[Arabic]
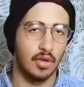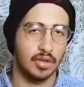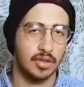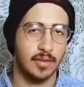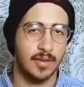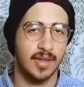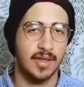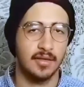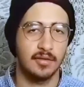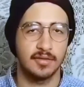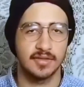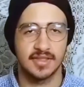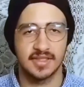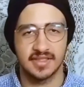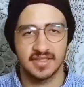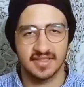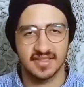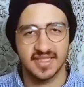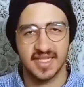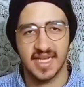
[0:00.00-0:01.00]
هو طبعا لو
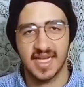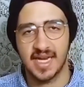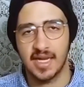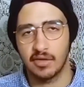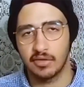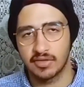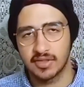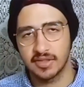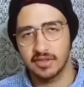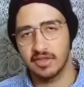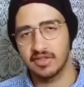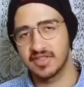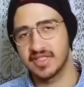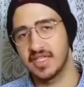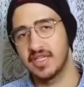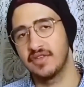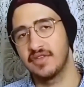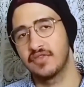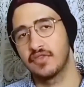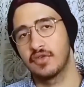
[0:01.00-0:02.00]
بتتساءل او كده
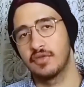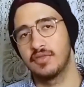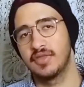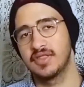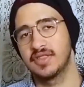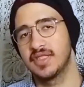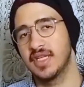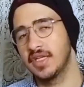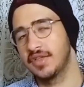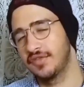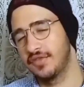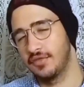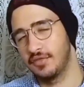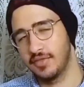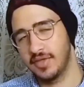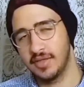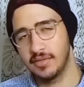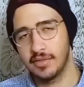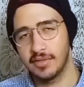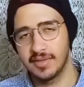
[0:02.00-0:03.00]
هتسالني في كومنت تحت في
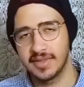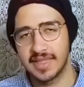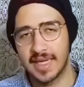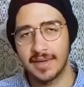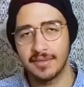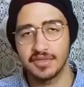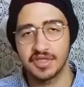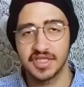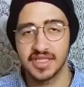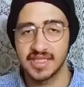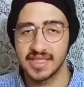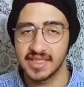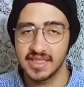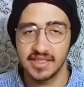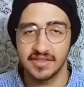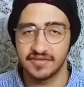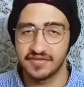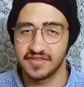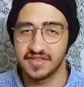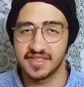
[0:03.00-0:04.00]
الموبايل ما بيدعمش
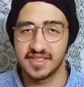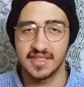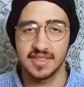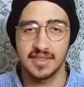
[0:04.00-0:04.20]
ان اف